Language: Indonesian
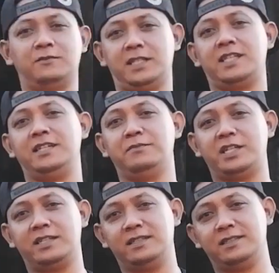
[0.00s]
Kuatkan
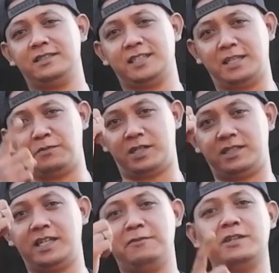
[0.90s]
iman, tetap
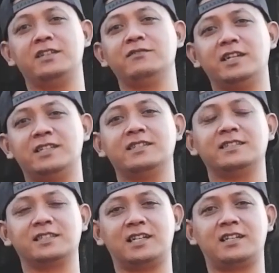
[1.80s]
percaya pada Tuhan
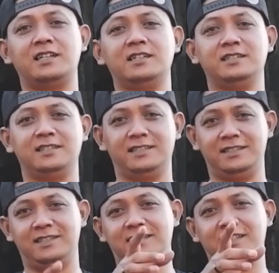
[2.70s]
karena
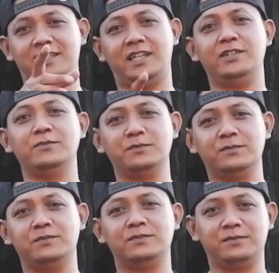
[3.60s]
kita hidup
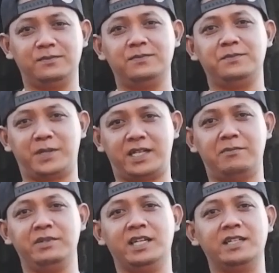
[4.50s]

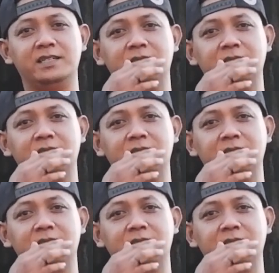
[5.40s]
berdampingan